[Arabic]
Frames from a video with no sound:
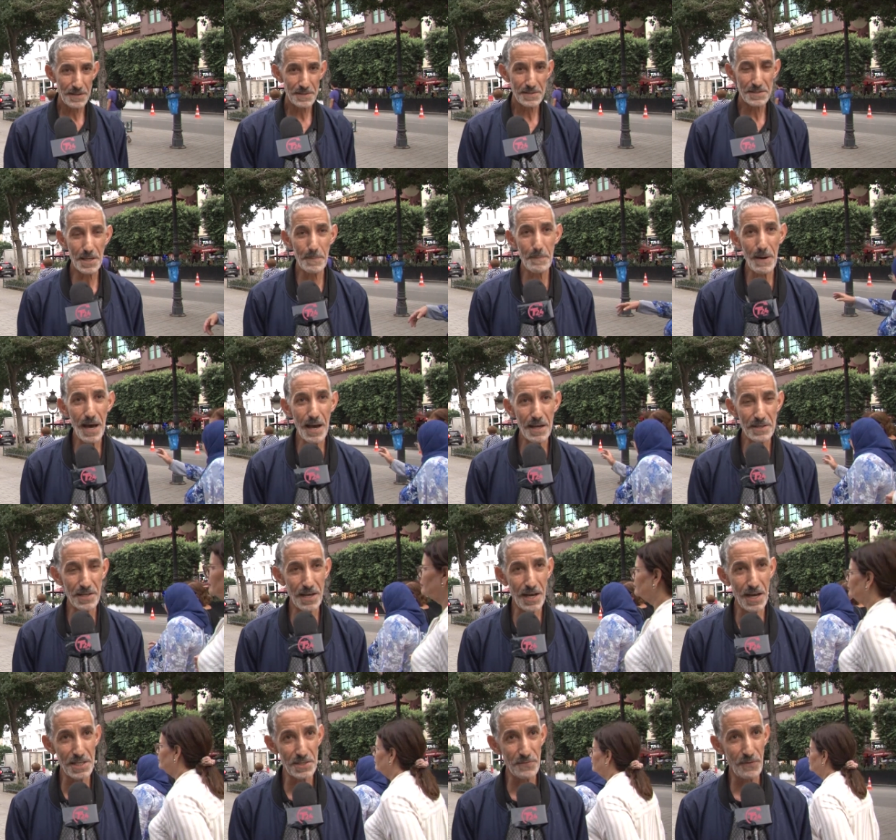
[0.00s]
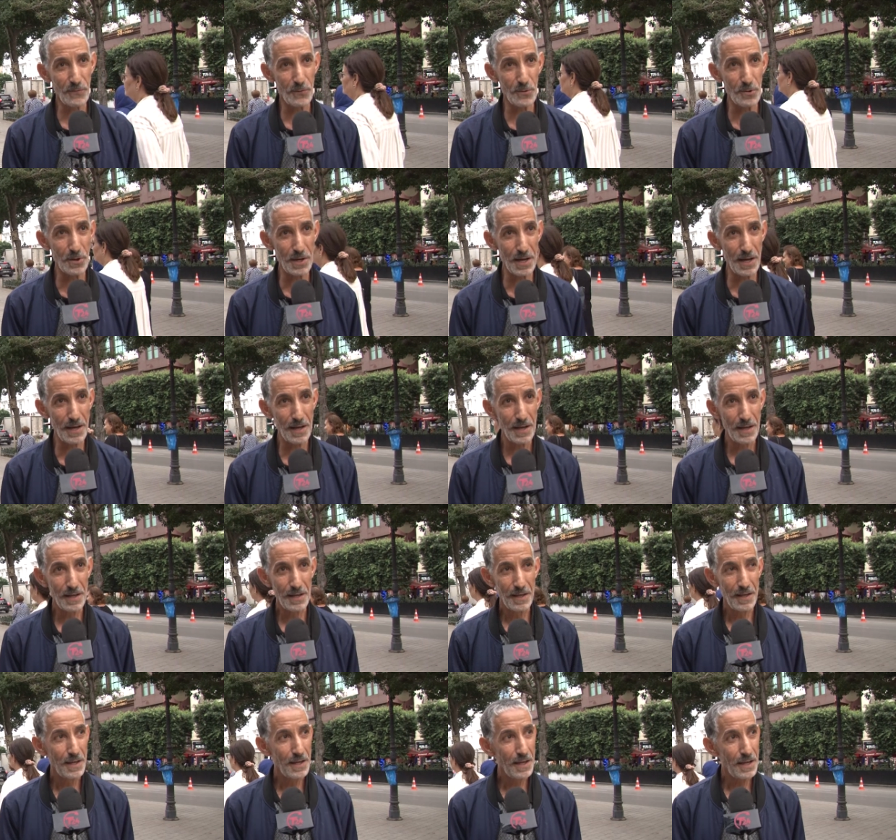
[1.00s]
سبعة أشخاص في فلوكة
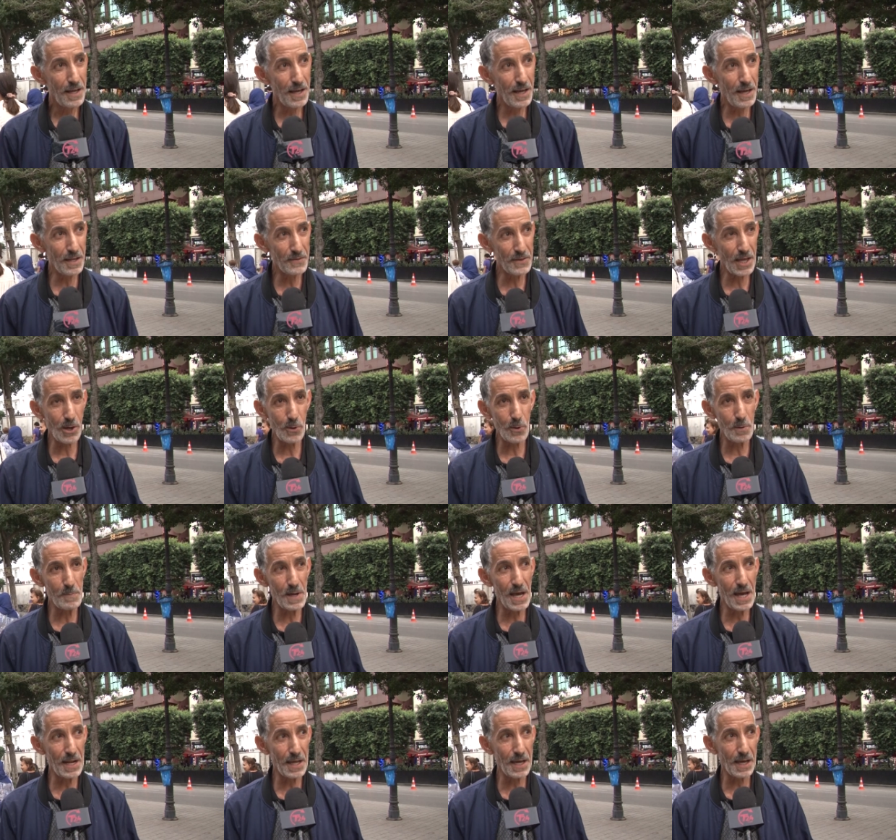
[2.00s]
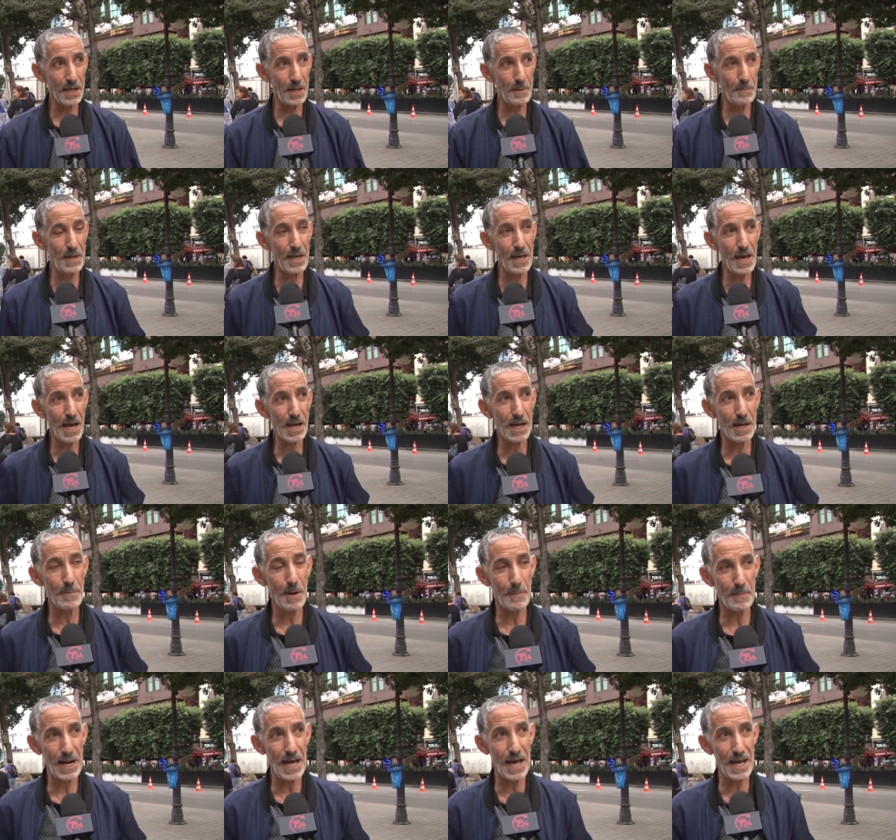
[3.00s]
دخلوا المياه الإقليمية
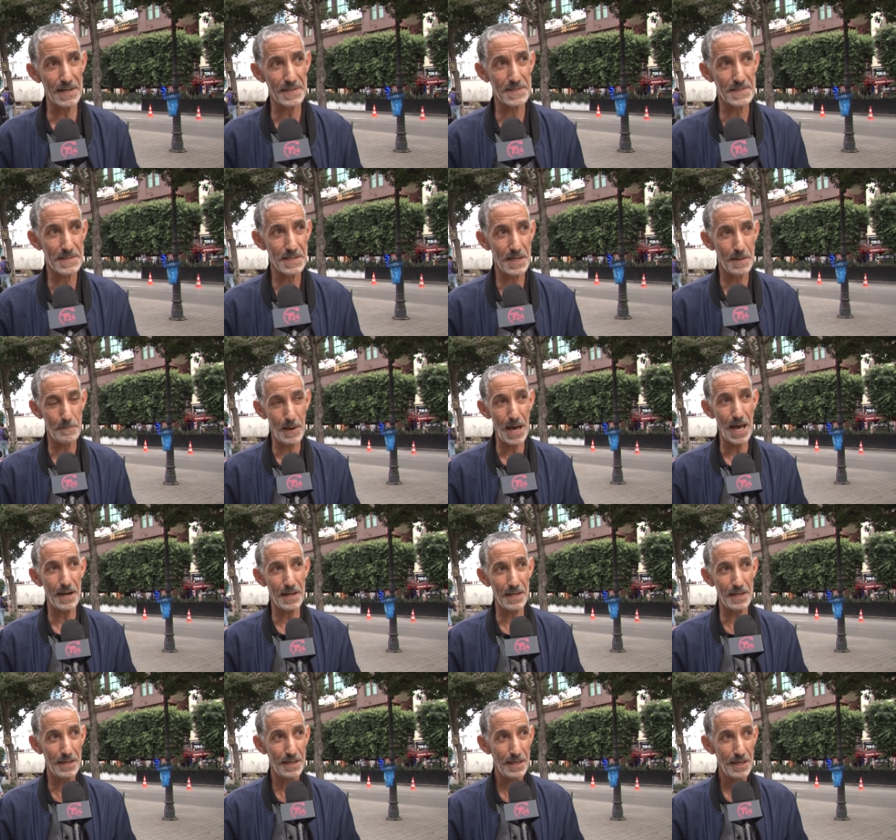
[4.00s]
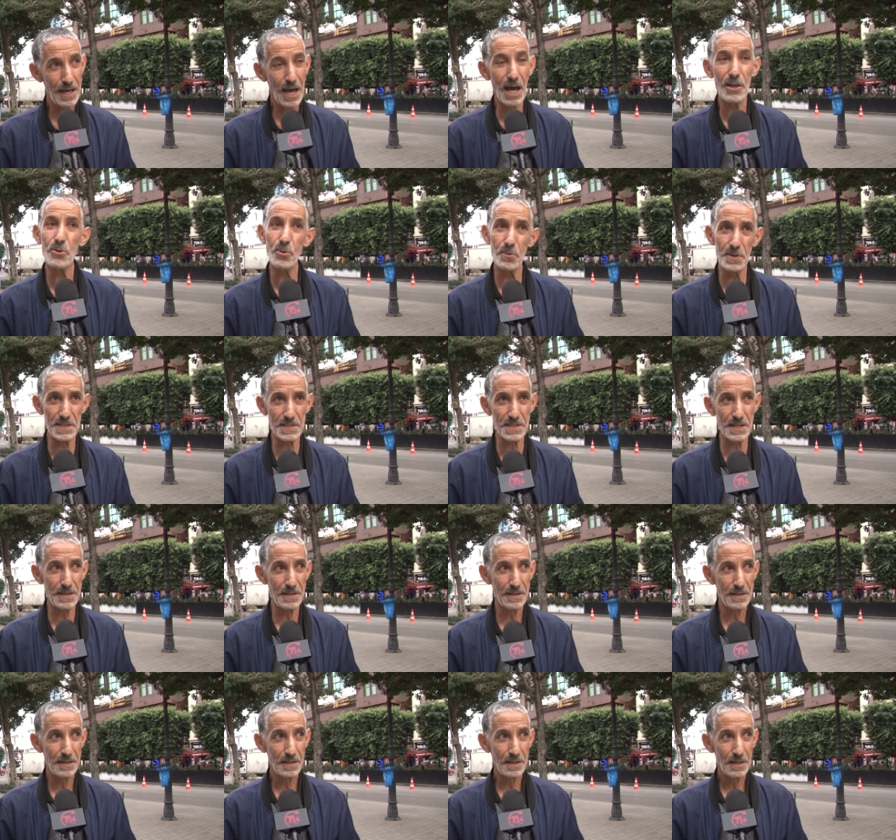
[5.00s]
حكمهم الحرس البحري التونسي
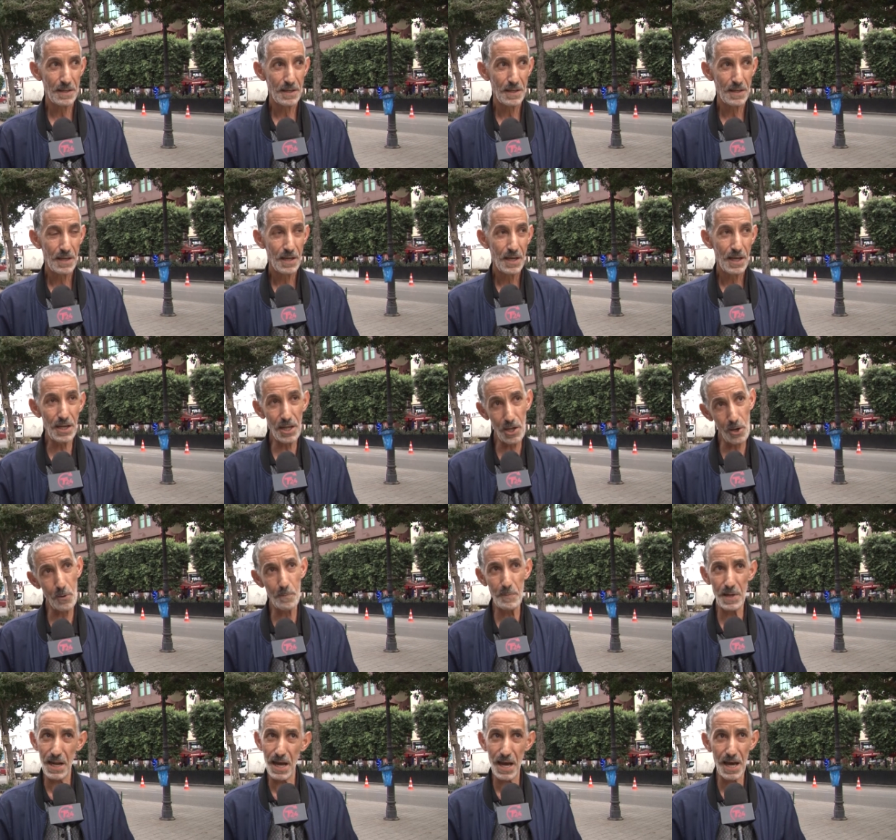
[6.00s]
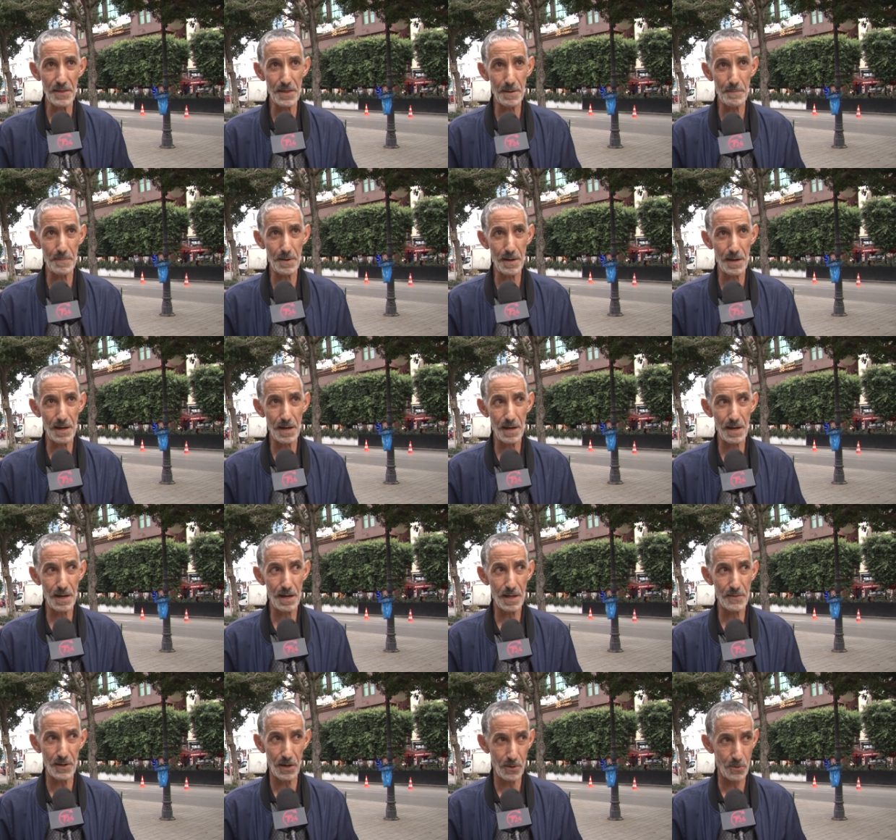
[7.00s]
ليومنا هذا
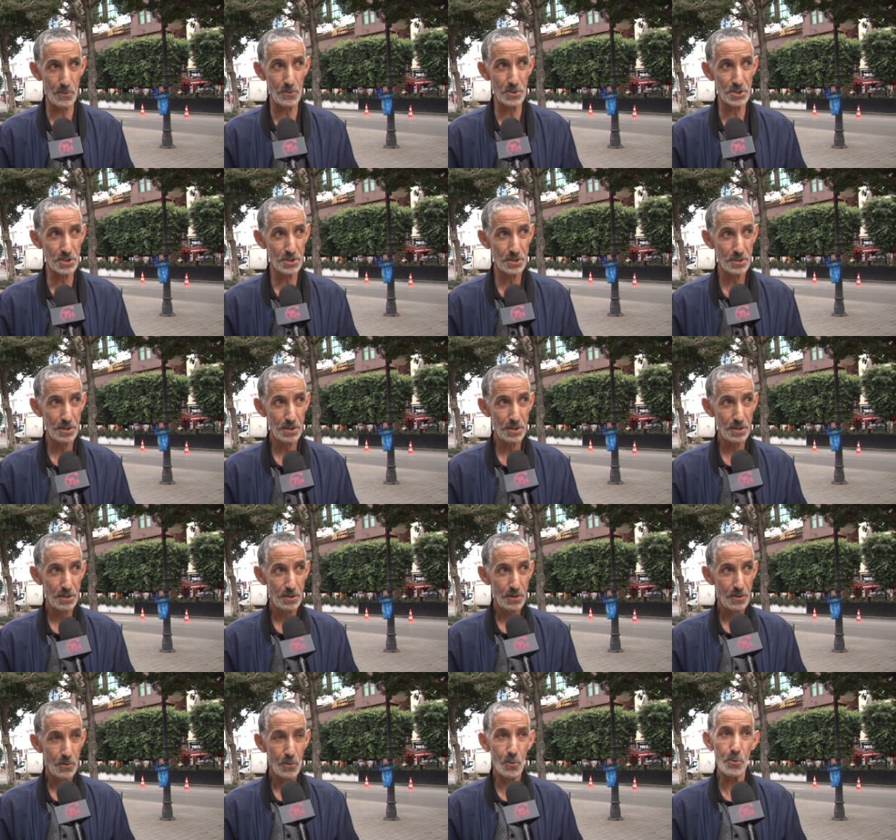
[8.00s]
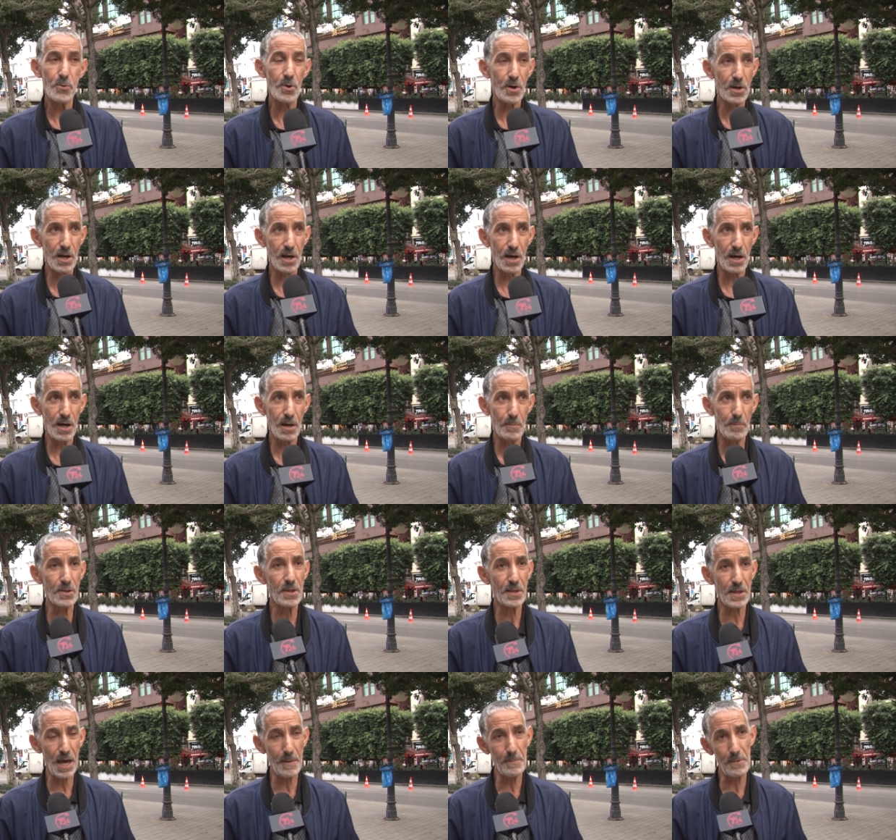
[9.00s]
ما ظهروش ودرك
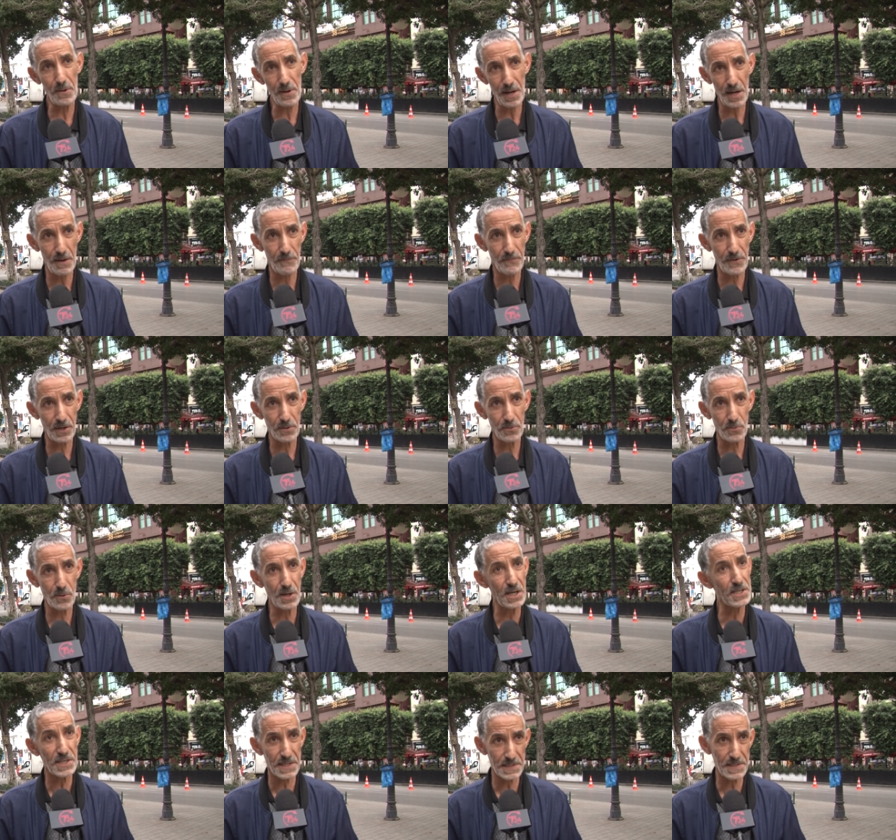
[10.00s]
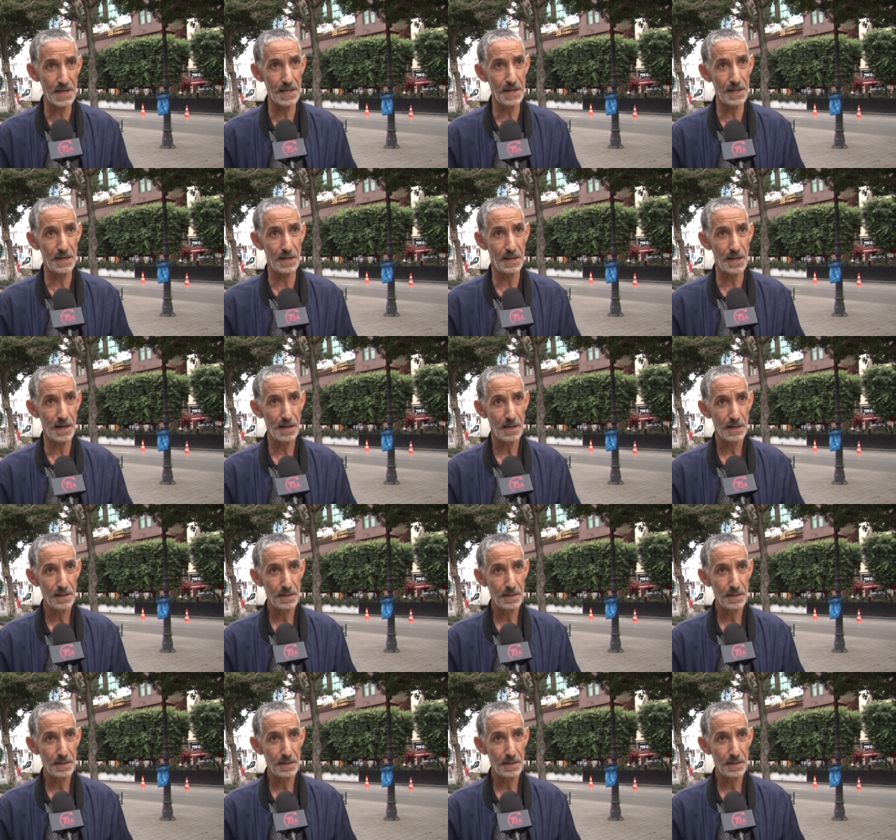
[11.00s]
مدة عامين نحن فرقت وكجزائريين